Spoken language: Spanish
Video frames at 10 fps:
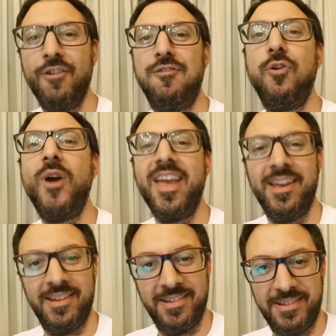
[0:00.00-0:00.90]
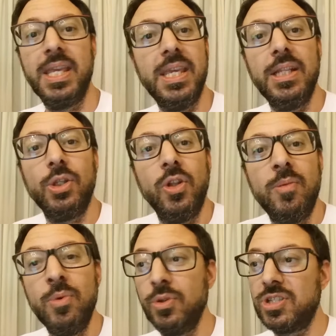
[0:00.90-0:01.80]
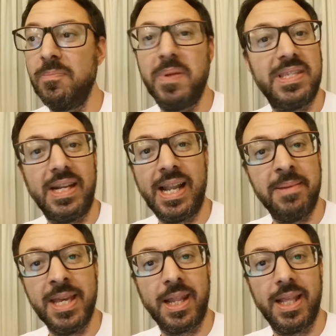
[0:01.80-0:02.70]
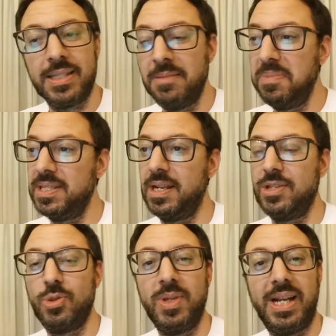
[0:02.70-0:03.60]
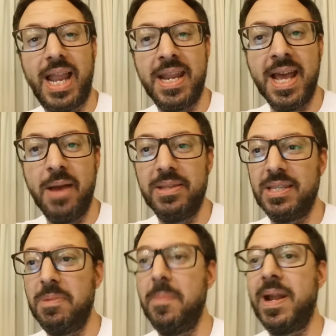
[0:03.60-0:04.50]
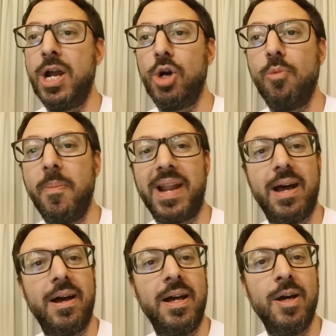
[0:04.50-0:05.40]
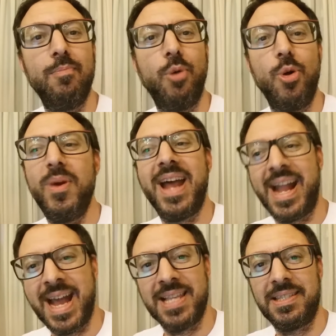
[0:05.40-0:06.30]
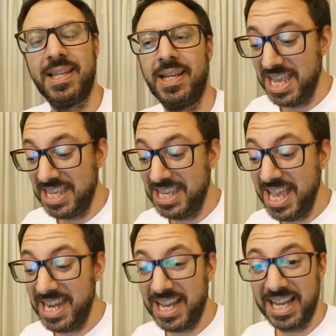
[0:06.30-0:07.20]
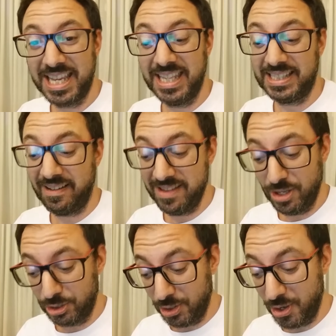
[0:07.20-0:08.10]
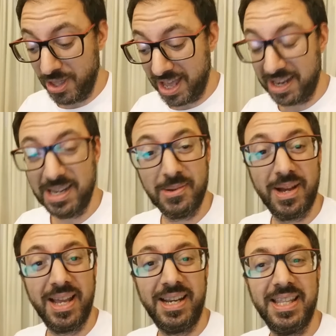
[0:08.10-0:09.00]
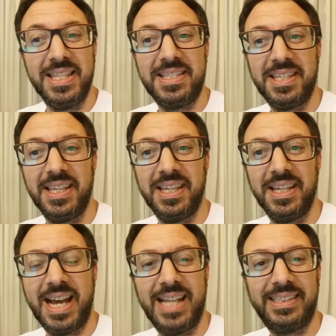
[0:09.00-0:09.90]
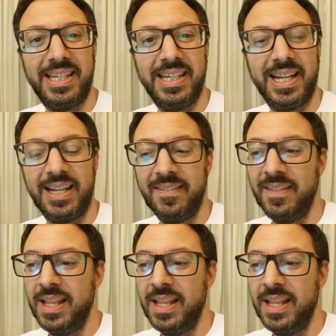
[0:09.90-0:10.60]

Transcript: Fue. Y todo el mundo se empieza a ir a la mierda, se empiezan a subir a las naves, se preparan como para volver a casa. Y era que estaba viendo todo desde arriba, le dice a Atenea,